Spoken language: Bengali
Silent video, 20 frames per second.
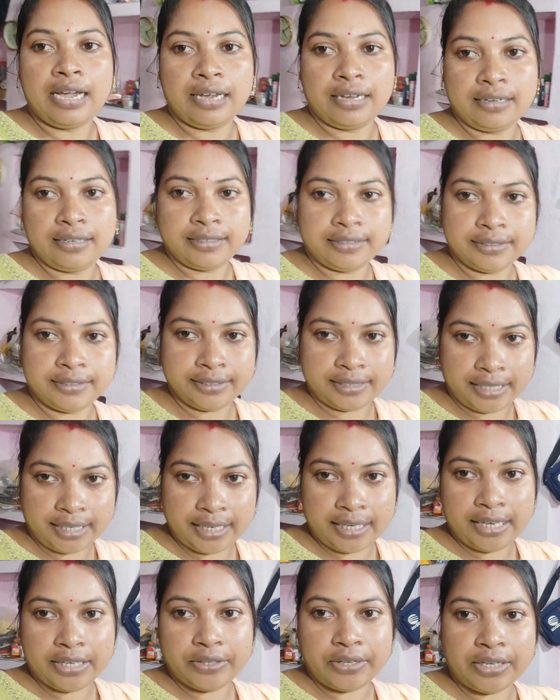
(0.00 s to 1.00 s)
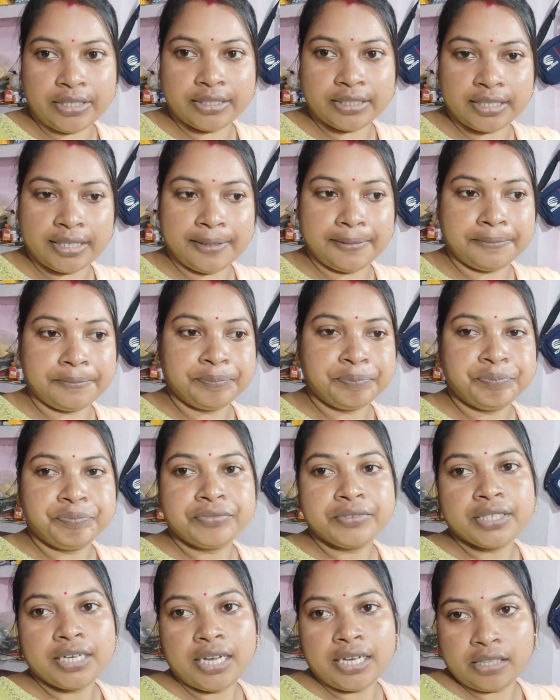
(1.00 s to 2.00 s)
আর দেখলেই তো আজকে
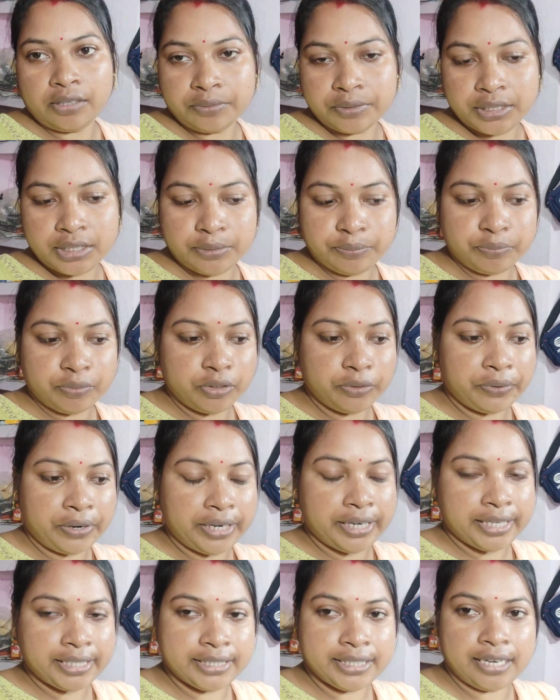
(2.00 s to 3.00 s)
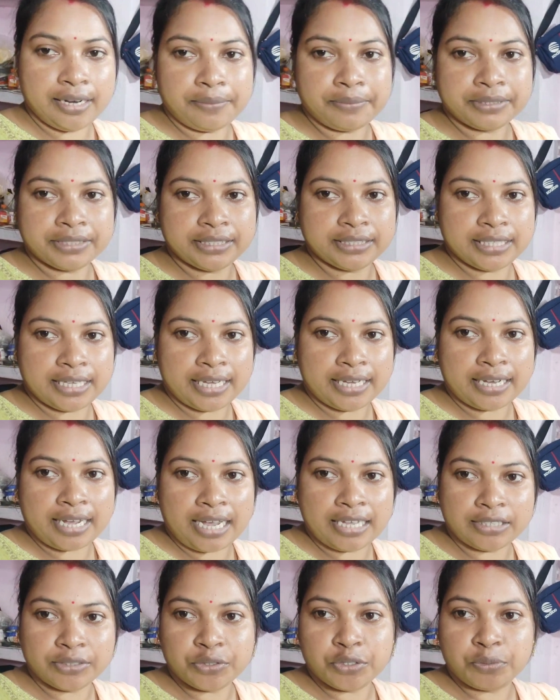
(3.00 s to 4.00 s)
একদম সিম্পল বানিয়েছিলাম সেই
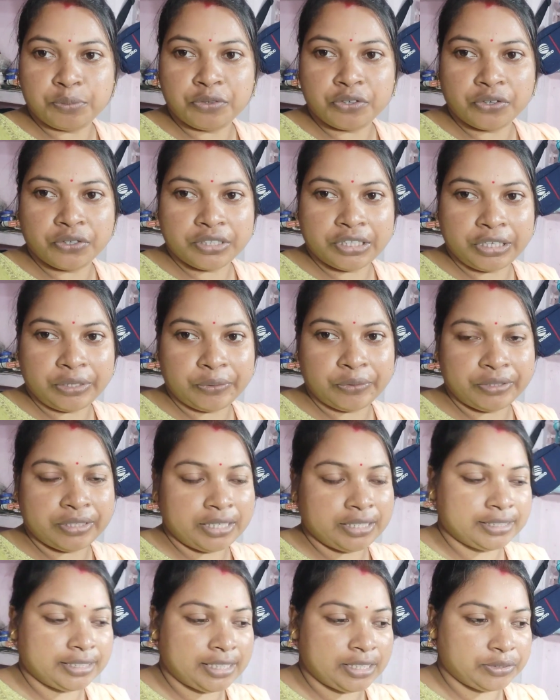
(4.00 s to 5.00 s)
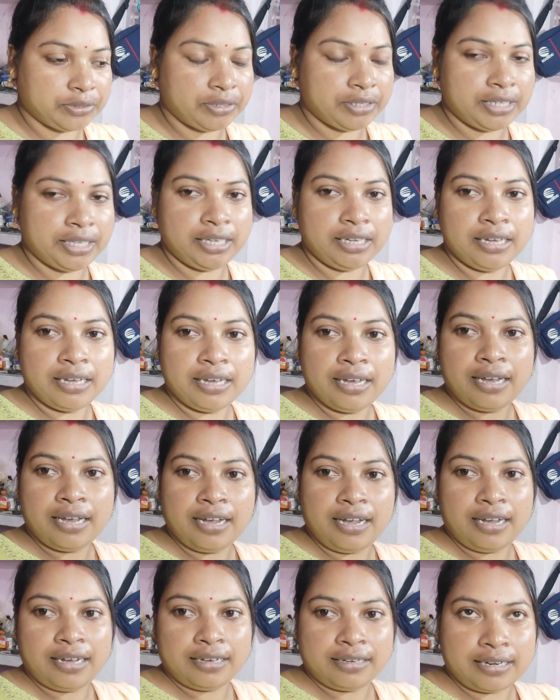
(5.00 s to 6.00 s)
কাজকর্ম করতে করতে শেষ হয়নি
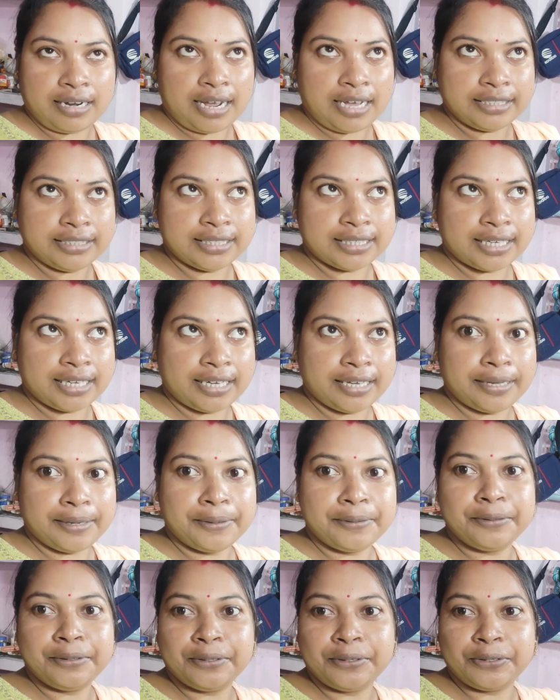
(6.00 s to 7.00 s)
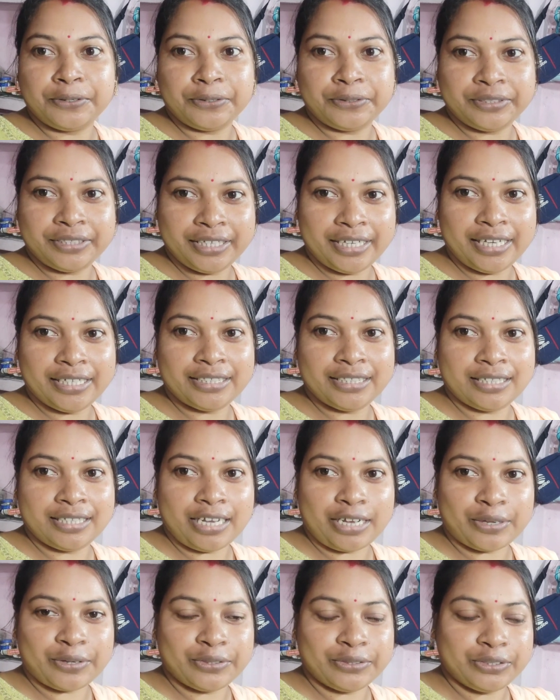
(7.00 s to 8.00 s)
আর আজকে রোদ দিয়েছে
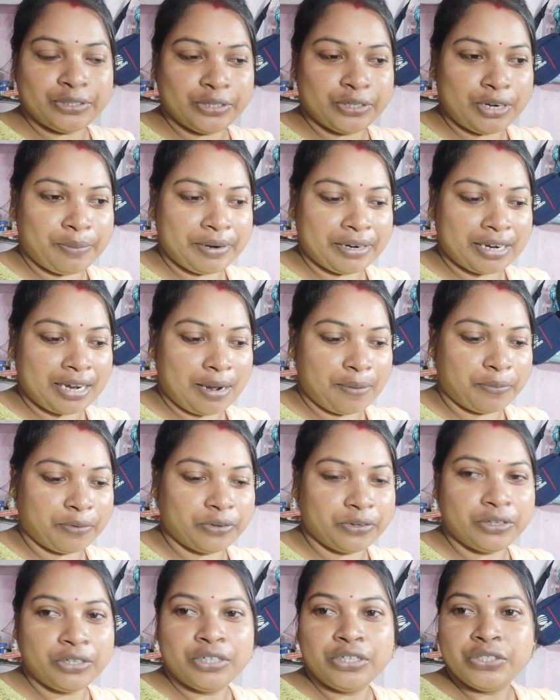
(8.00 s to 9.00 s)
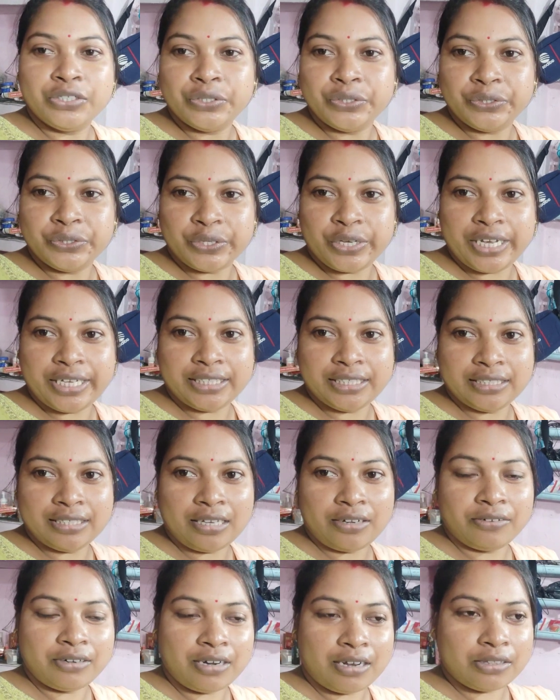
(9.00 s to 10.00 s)
তার জন্য আমার কাপড় শুকিয়েছে
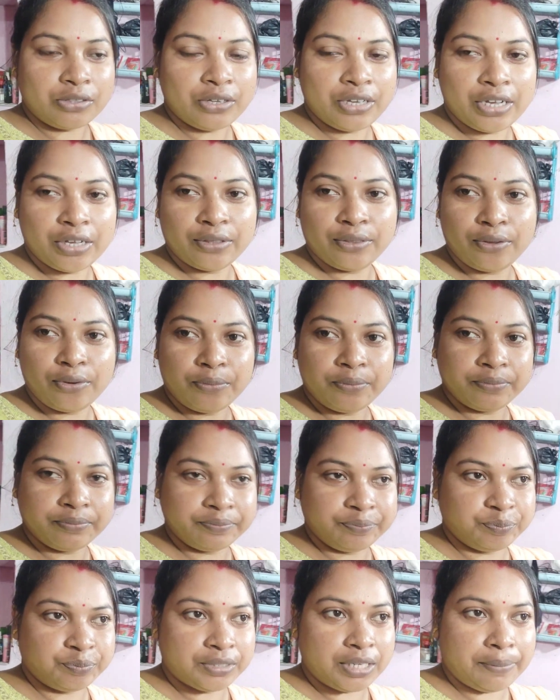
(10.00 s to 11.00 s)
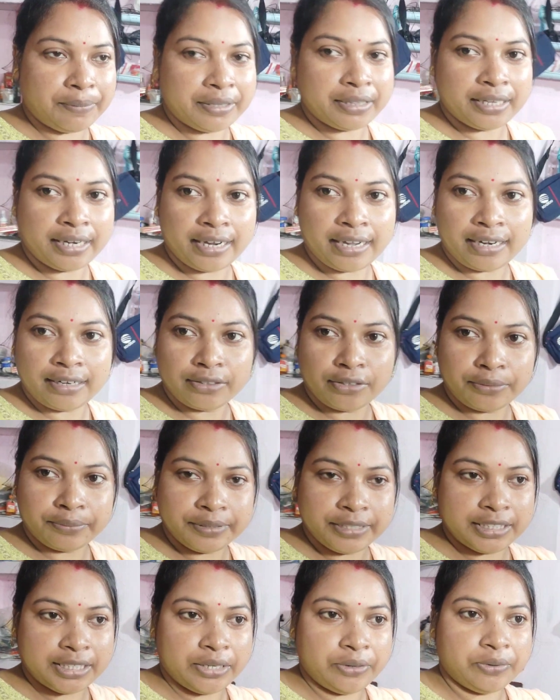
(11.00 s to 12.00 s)
জানো না তো একদম আমাদের এখানে তো
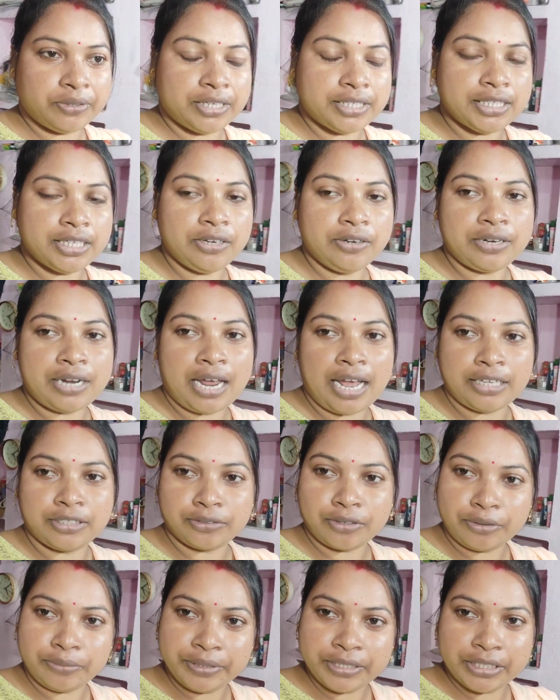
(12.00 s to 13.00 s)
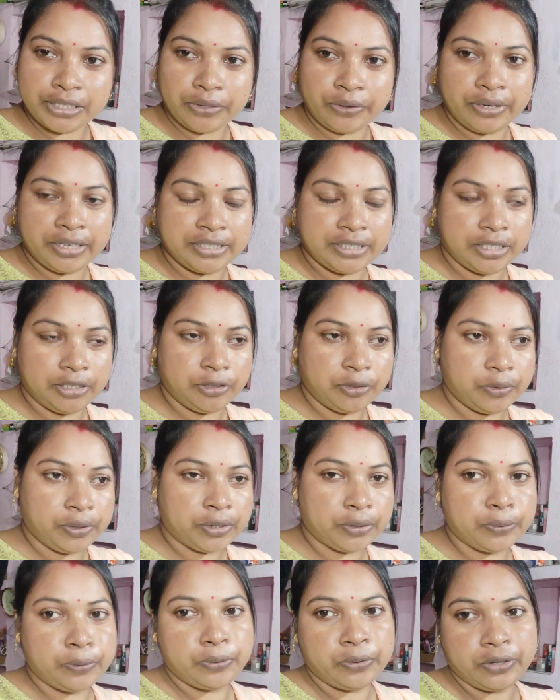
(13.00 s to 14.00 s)
বৃষ্টি হতে ছিল না আজকেও বৃষ্টি হয়েছে তো
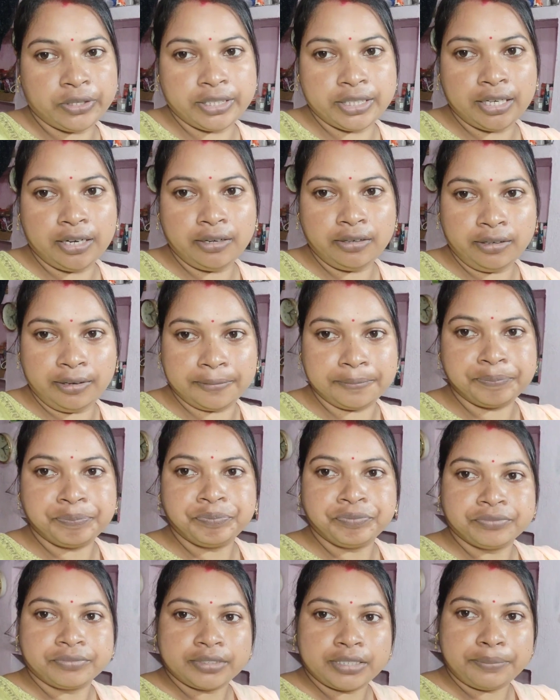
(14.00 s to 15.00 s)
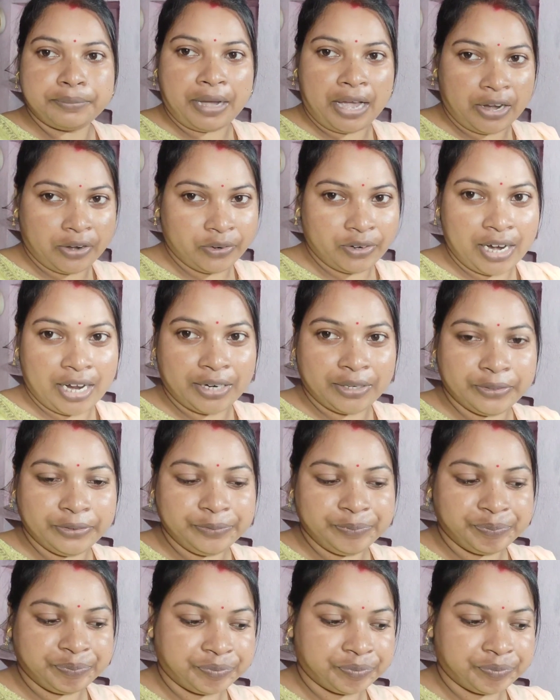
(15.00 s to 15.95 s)
একটু রোদ দিলে না ভালো লাগলো